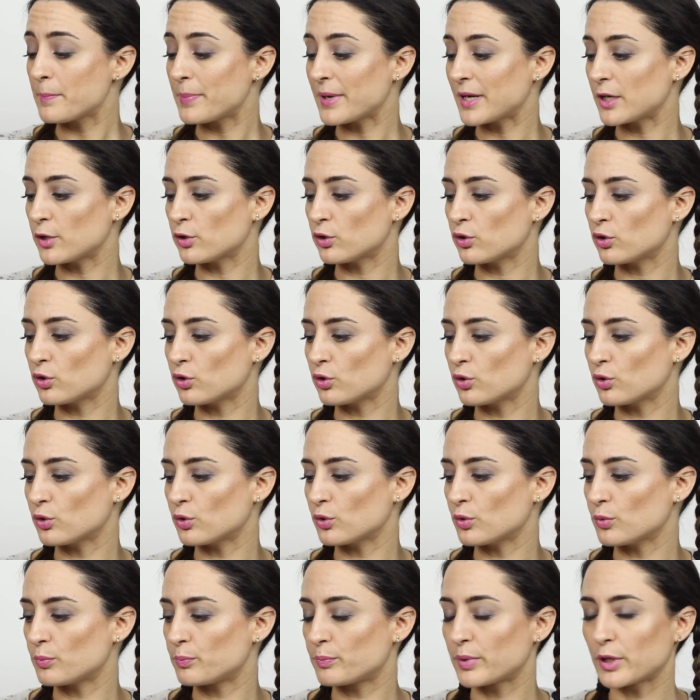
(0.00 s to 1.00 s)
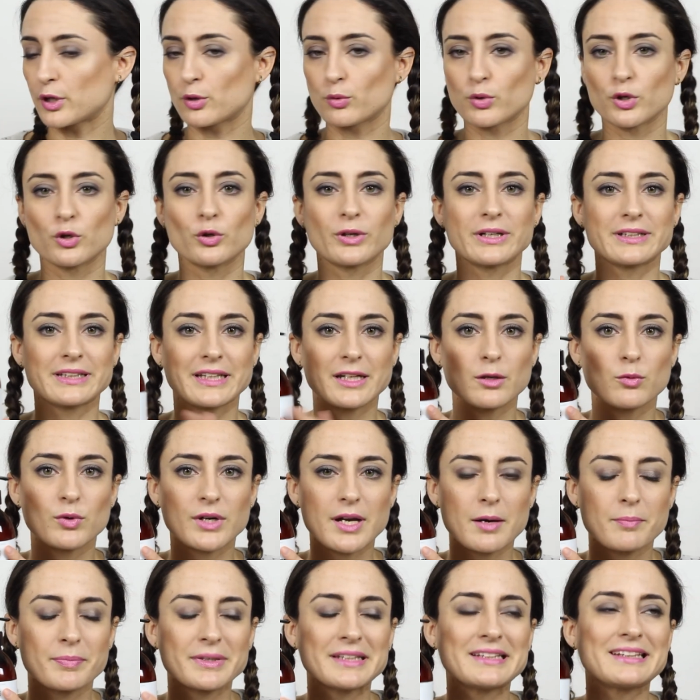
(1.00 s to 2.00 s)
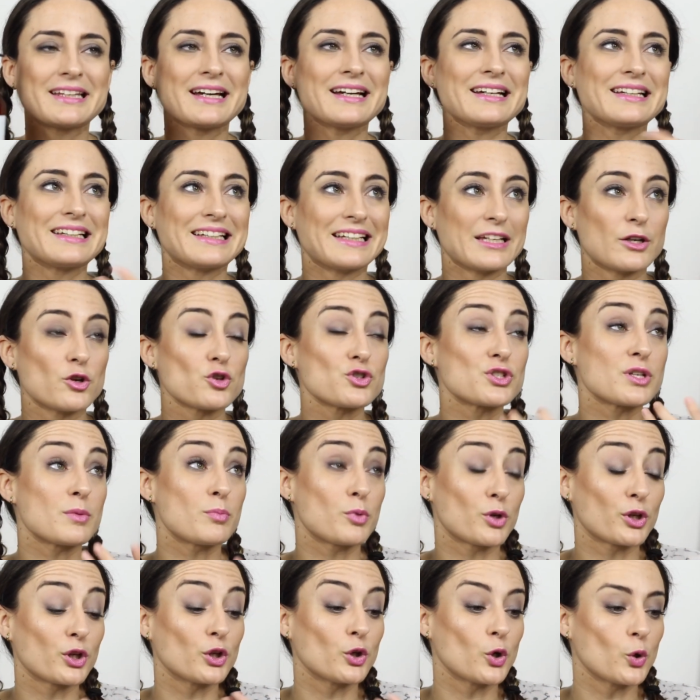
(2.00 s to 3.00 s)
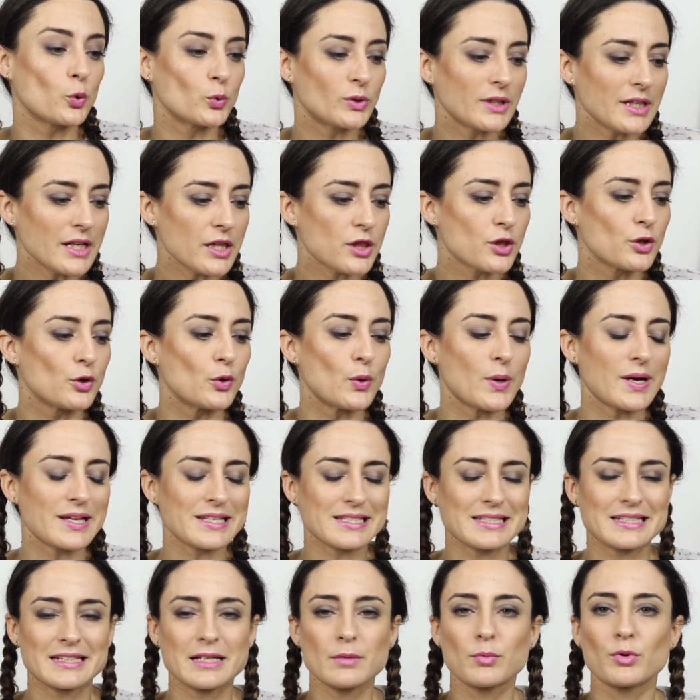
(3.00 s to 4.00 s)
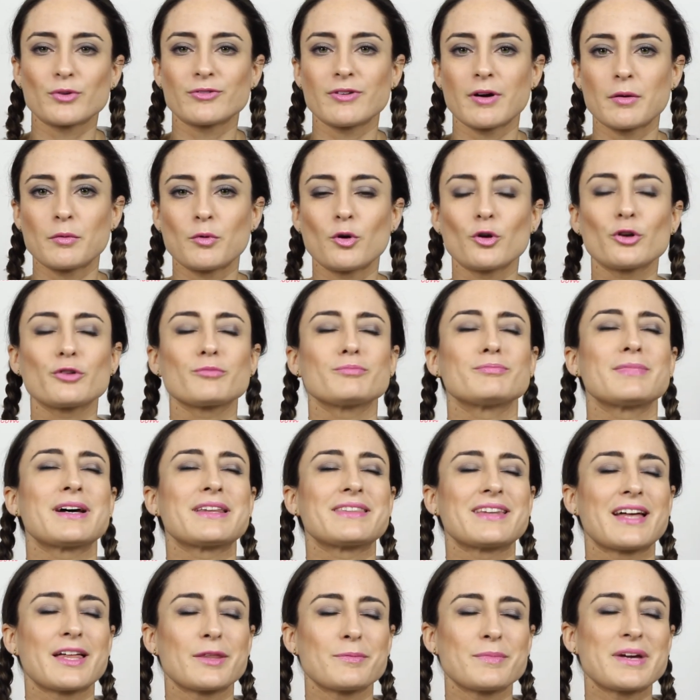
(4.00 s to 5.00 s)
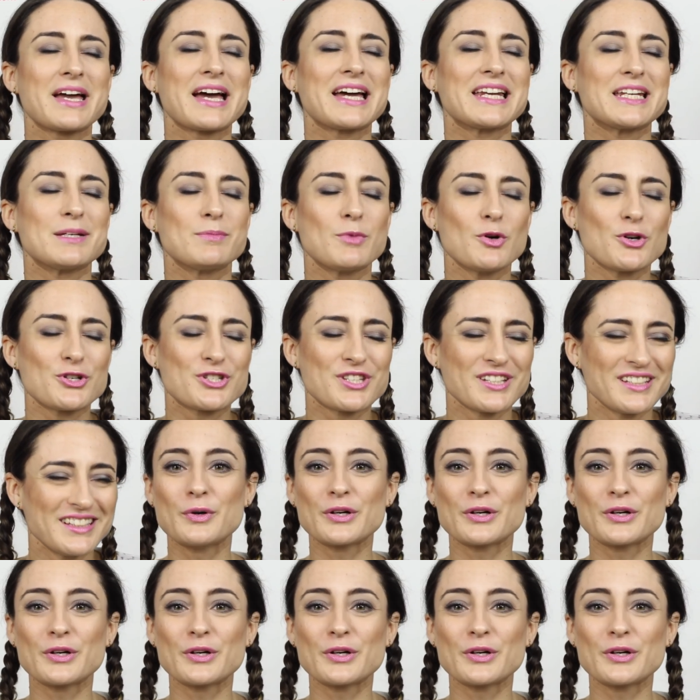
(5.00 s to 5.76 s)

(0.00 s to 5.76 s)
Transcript: pero, pero bueno, que tiene buena pinta y que no sé por qué no lo utilizo. Así que por favor, mandadme ánimos